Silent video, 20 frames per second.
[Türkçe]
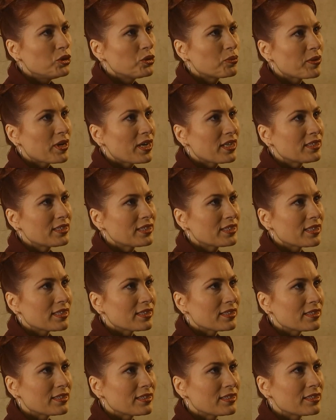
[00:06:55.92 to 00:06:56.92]
Uyuyup
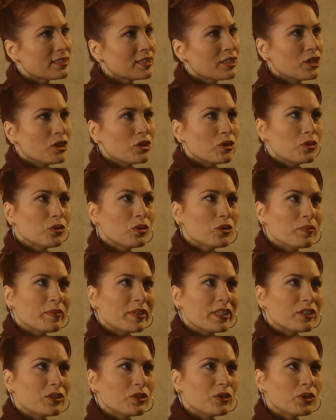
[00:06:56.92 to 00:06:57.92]
kalırsanız
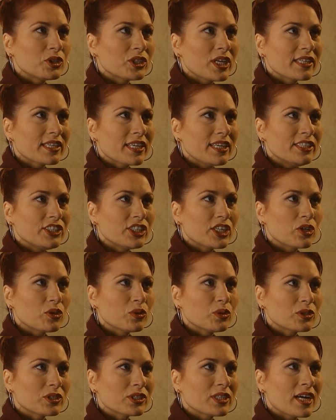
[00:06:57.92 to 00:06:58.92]
unutmayın Kürşat
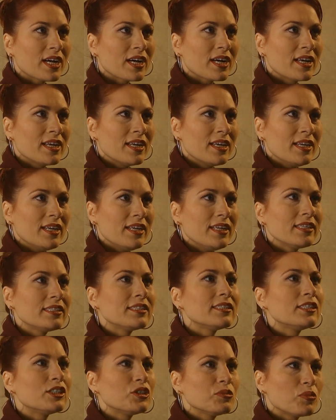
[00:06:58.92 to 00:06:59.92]
gelecek olursa
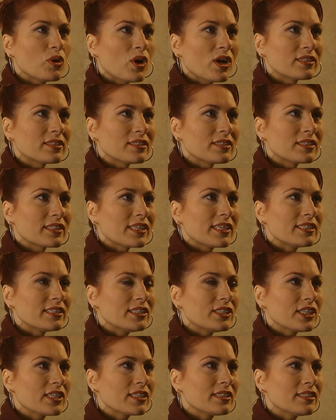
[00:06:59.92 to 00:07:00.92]
ilk sizin boğazınızı